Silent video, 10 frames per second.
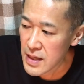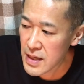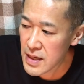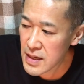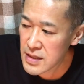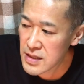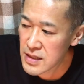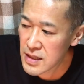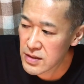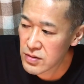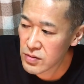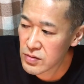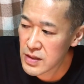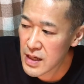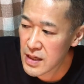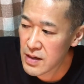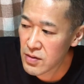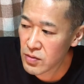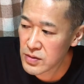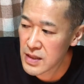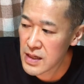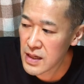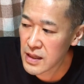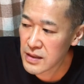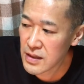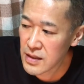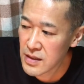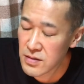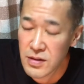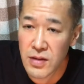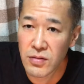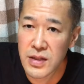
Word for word: えー、1月の売り上げは越せなかったんですけど、